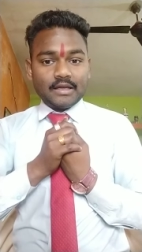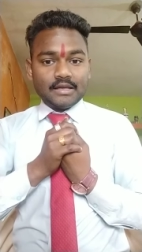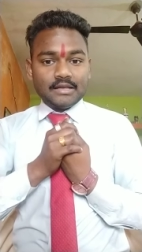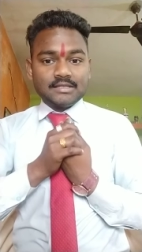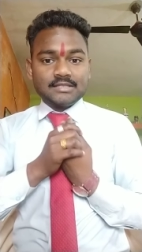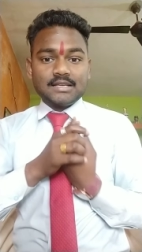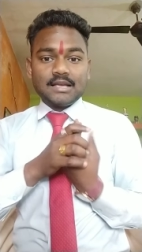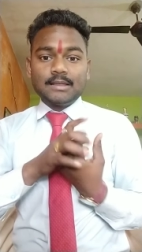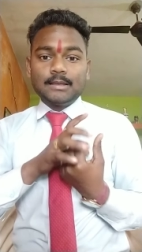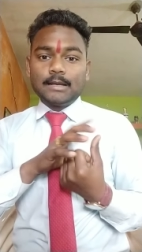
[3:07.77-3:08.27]

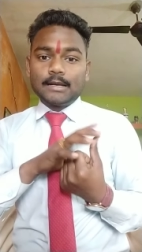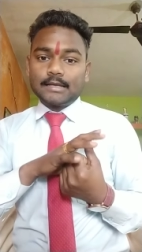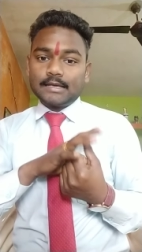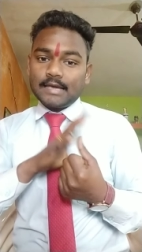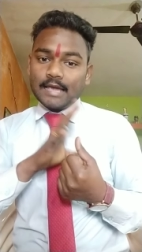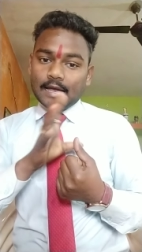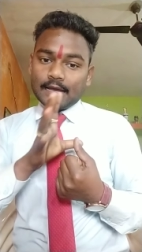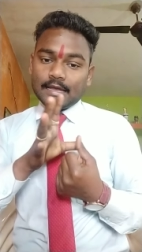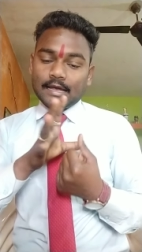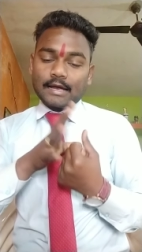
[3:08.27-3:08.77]
इसके अंदर
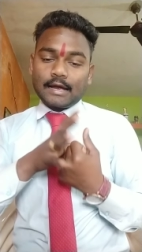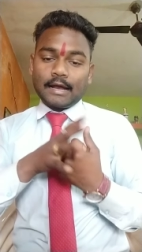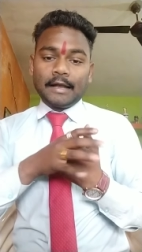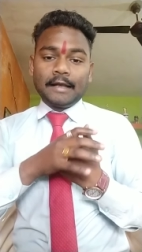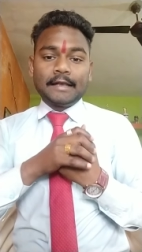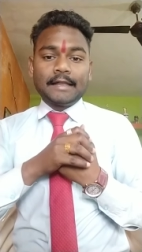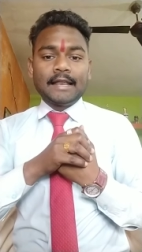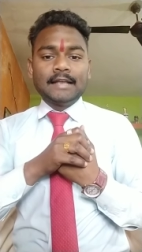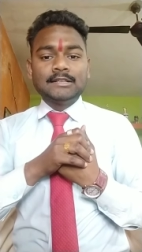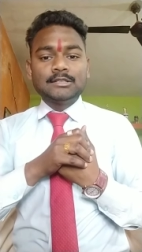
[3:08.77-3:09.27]
क्या क्या
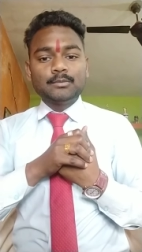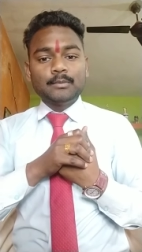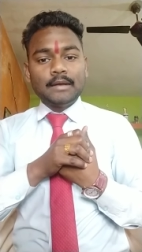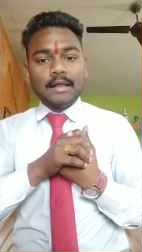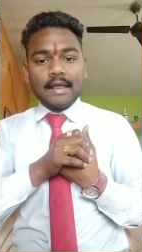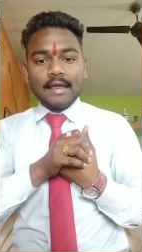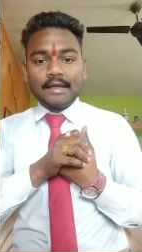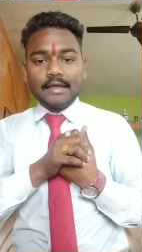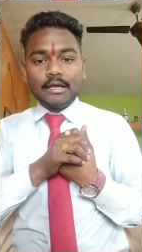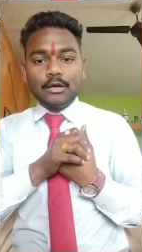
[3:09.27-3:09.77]
कंटेंट
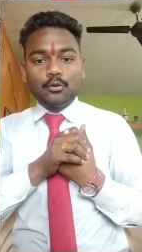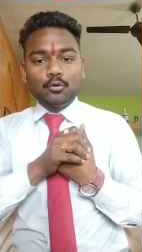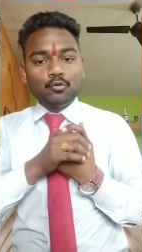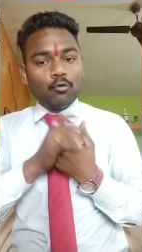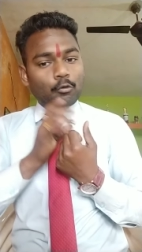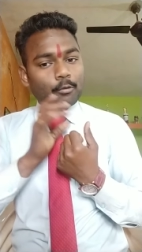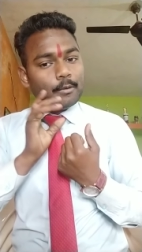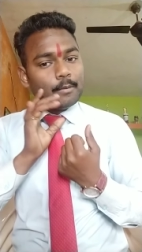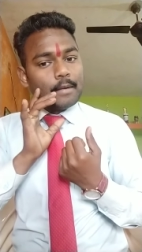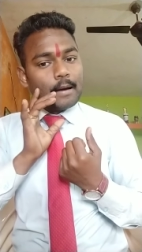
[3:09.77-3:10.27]
मिलाए गए
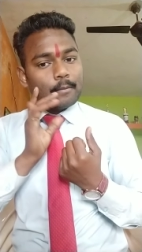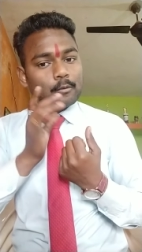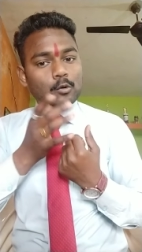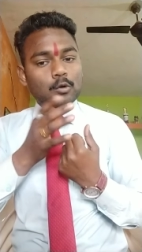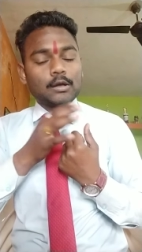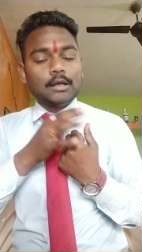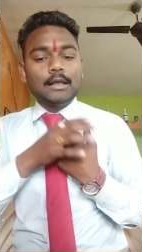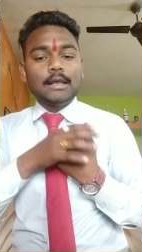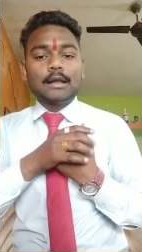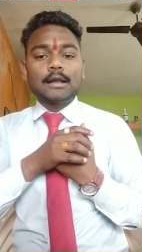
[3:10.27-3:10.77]
वो भी मैं आपको
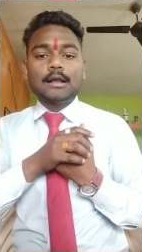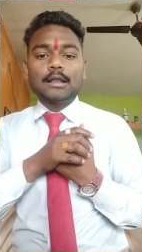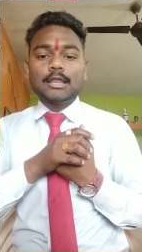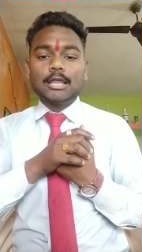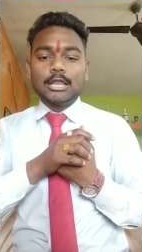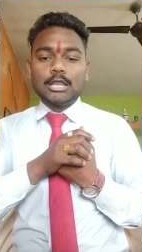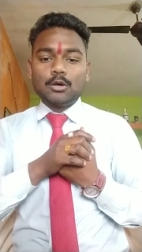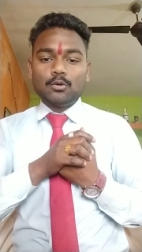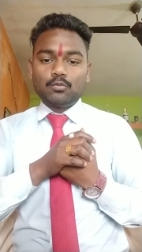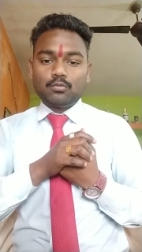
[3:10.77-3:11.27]
क्लियर कर
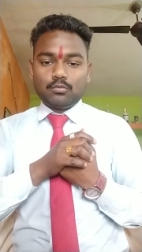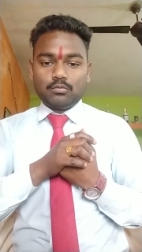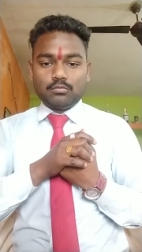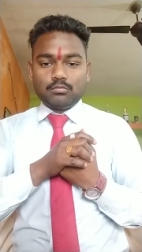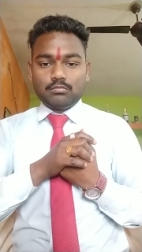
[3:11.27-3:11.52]
देता हूं